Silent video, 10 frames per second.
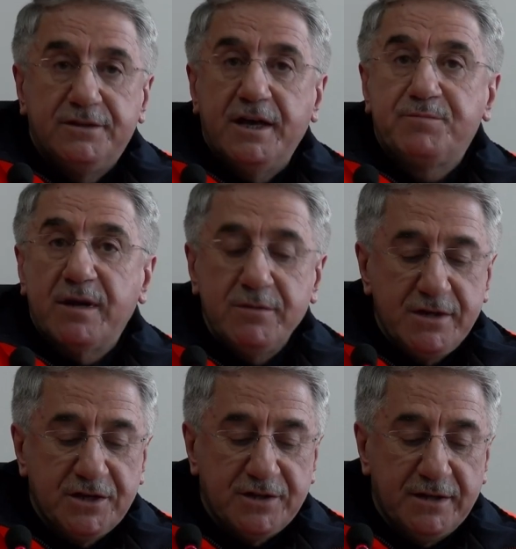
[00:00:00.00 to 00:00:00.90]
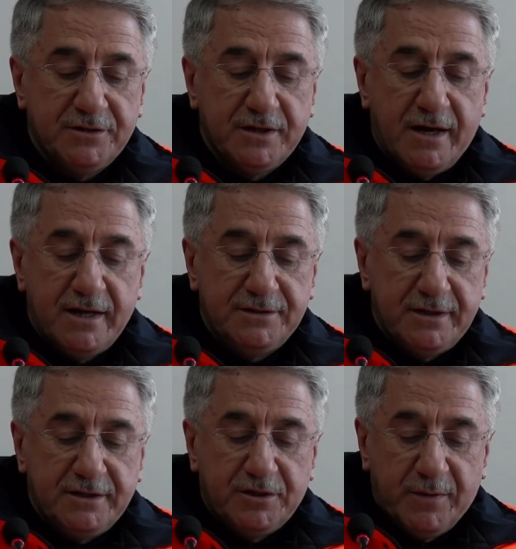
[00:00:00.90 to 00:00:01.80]
Depremin yaşandığı
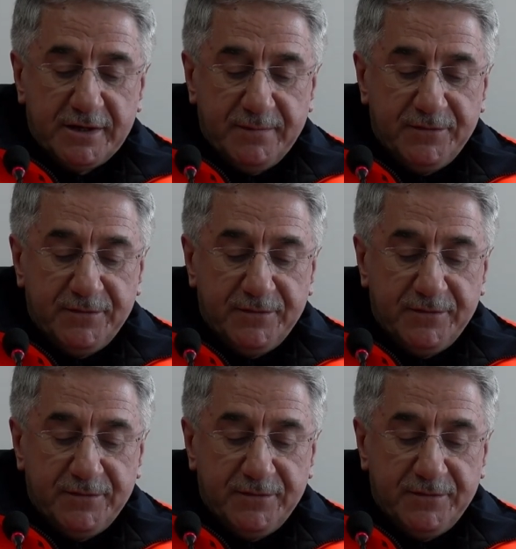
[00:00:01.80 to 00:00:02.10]
andan itibaren